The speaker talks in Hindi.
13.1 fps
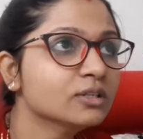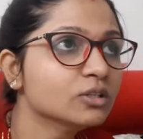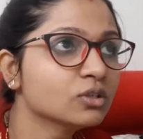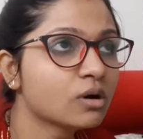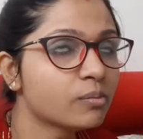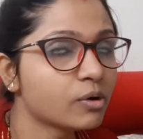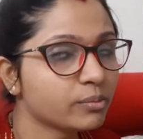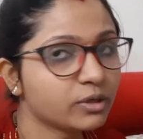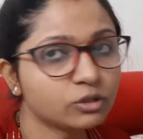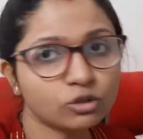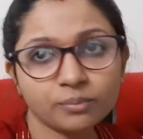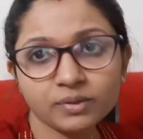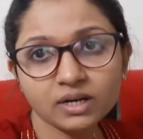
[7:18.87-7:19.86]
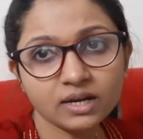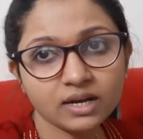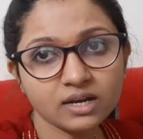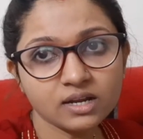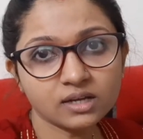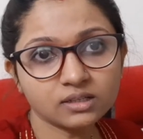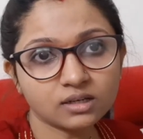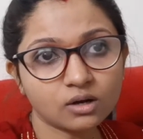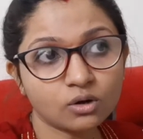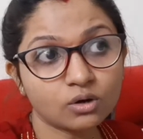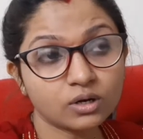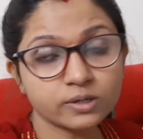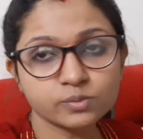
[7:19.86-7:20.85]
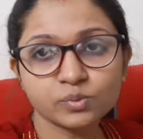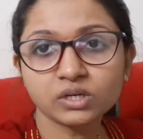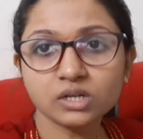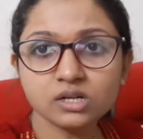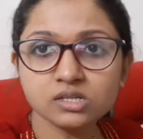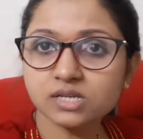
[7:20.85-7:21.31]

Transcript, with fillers: तो अपॉइंटमेंट तो हमने ले लिया था और हस्बैंड कल